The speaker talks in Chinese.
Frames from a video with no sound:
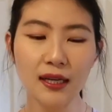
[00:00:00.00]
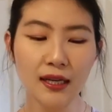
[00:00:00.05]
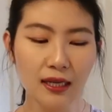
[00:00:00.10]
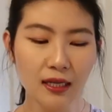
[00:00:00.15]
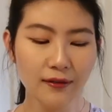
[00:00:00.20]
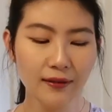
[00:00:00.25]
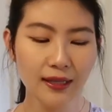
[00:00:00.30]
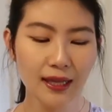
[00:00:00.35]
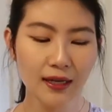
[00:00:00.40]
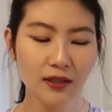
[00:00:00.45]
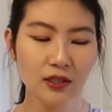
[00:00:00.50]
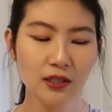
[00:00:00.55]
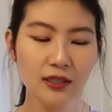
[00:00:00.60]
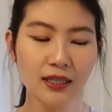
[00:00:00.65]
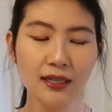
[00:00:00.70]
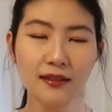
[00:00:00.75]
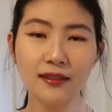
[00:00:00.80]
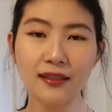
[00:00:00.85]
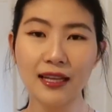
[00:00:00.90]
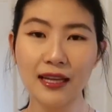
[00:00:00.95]
因为它是这
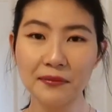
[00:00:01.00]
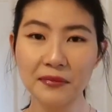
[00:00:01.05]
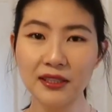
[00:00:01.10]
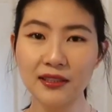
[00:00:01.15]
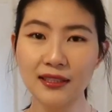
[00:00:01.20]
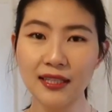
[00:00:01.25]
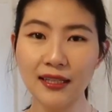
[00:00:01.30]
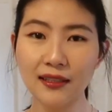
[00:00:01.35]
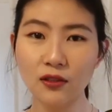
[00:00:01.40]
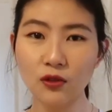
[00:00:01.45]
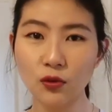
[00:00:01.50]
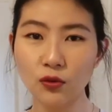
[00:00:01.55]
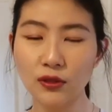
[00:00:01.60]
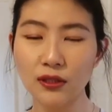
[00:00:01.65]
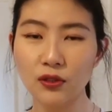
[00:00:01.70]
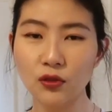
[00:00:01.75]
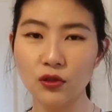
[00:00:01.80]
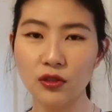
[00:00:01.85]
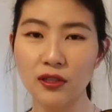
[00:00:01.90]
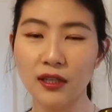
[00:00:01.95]
样的，蓝妹儿家的东西
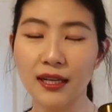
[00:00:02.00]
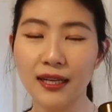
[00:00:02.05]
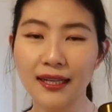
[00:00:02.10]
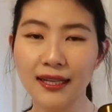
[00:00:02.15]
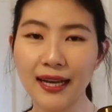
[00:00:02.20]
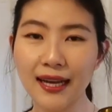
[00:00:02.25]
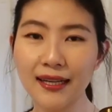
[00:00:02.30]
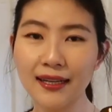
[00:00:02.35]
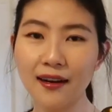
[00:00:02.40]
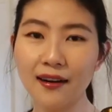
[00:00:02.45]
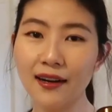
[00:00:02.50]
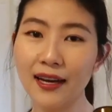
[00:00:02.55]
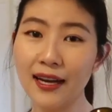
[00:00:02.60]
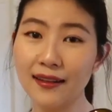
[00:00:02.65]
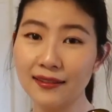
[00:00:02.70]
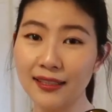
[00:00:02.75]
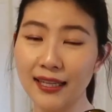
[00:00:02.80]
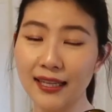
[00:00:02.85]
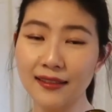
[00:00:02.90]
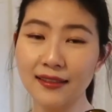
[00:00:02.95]
都是开盖
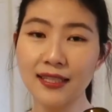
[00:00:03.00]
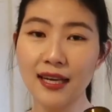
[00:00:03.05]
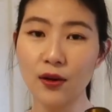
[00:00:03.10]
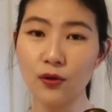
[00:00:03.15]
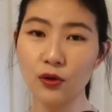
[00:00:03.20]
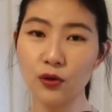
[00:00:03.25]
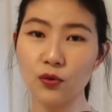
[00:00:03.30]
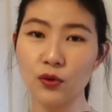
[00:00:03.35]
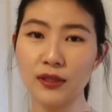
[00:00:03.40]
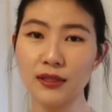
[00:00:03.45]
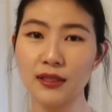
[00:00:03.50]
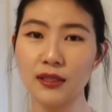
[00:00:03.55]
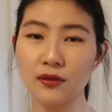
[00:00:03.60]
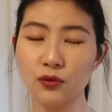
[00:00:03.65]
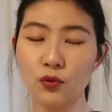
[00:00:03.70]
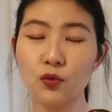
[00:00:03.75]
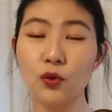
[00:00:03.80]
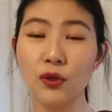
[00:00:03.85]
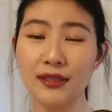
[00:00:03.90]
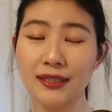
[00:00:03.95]
2年才会
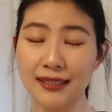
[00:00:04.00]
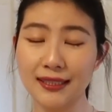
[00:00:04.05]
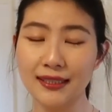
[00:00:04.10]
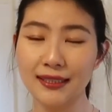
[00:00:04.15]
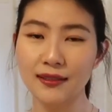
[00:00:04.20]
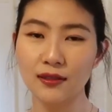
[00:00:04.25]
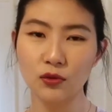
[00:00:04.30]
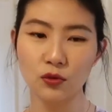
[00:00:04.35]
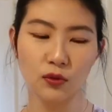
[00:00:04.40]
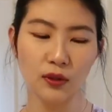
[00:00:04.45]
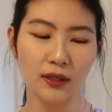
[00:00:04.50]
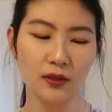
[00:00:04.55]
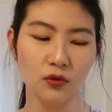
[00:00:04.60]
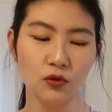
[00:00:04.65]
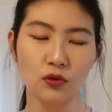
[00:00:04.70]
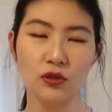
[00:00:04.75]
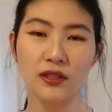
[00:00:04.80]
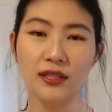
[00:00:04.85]
过期，所以就是